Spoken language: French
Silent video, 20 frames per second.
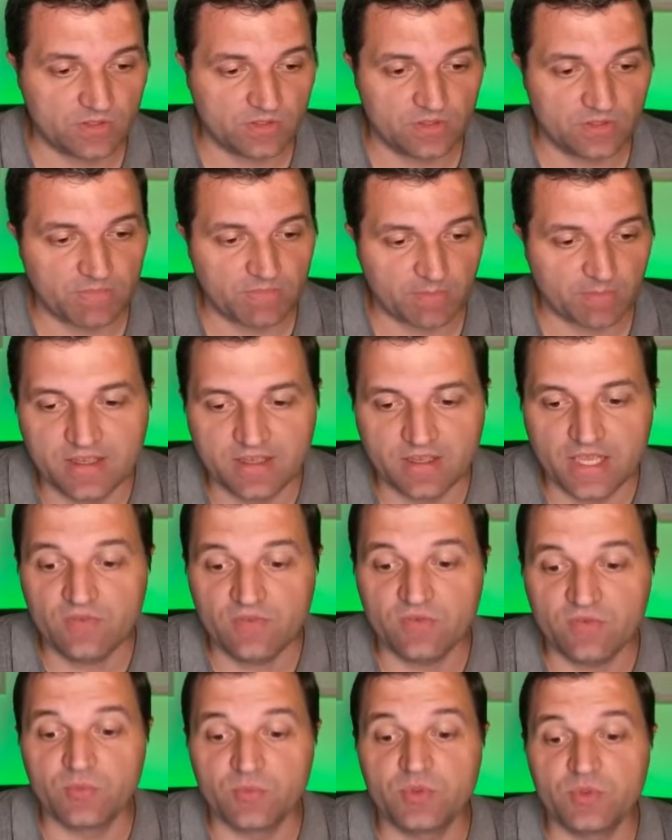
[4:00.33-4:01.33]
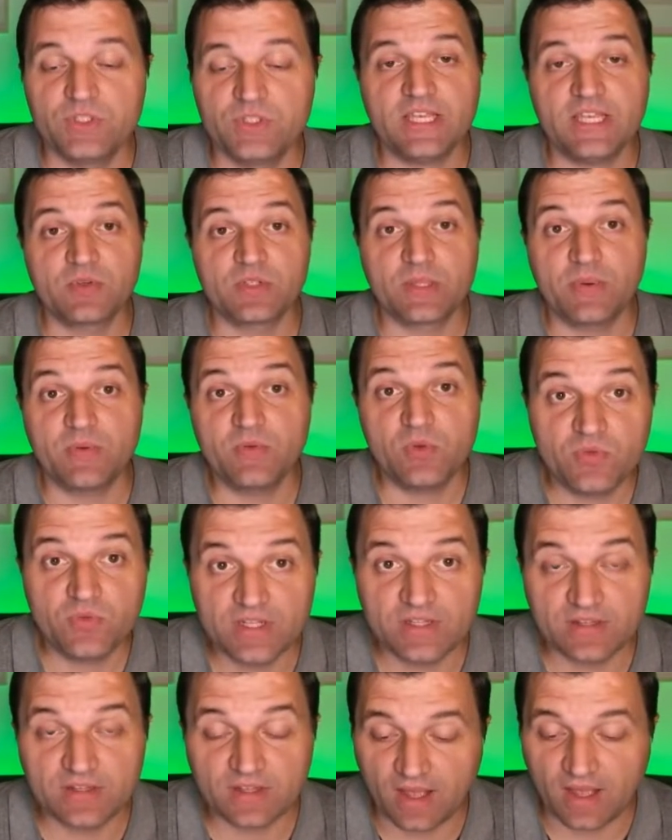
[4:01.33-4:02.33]
et par pays. Et vous me direz, mais on n'a pas vu le
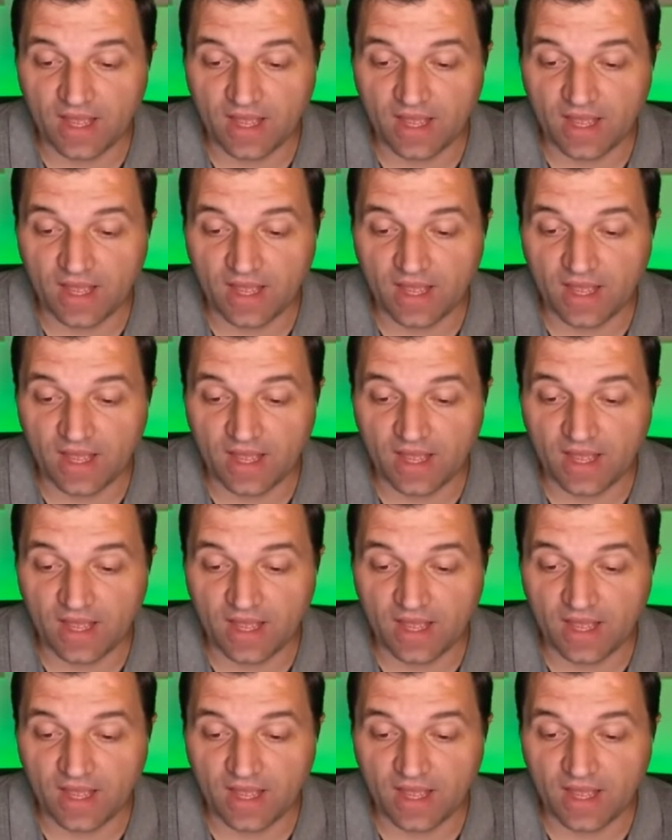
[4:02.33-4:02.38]
filtre,